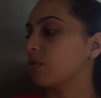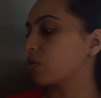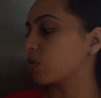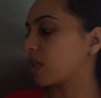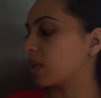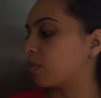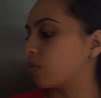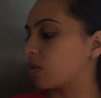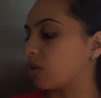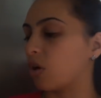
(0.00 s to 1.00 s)
Der wurde uns
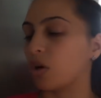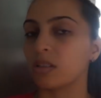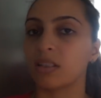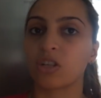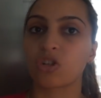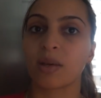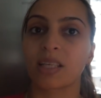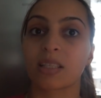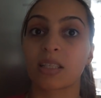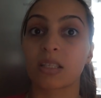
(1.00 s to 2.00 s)
angeboten. Leute, der
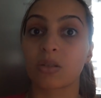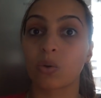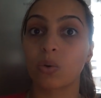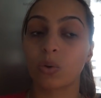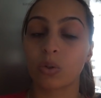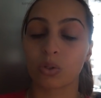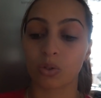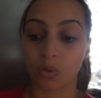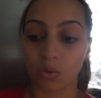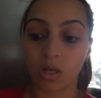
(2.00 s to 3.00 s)
schmeckt so,
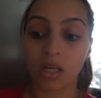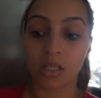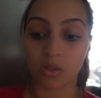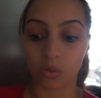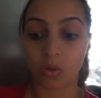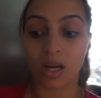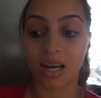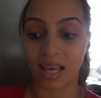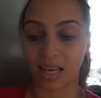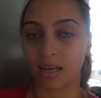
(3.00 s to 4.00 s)
so, so
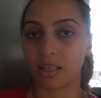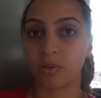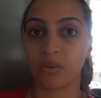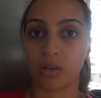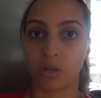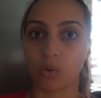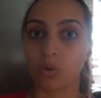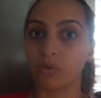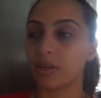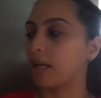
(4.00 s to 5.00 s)
lecker. Ich bin ja voll der
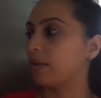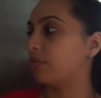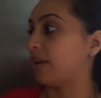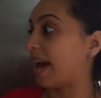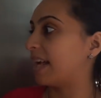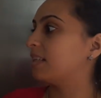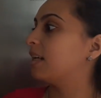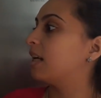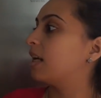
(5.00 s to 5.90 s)
Hugo-Fan.